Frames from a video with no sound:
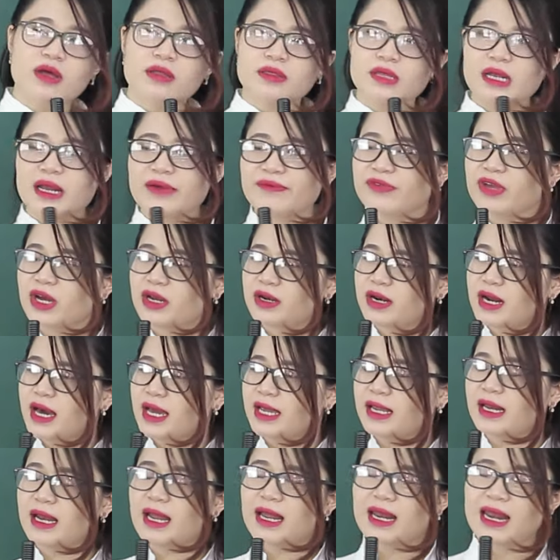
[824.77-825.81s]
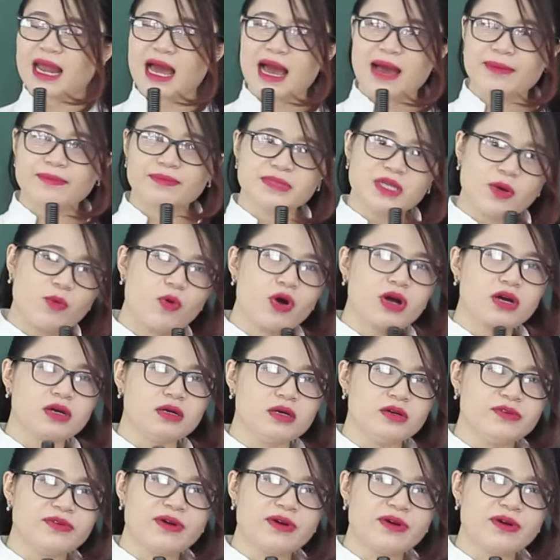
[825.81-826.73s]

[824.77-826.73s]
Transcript: Tức là việc đấy là làm trong quá khứ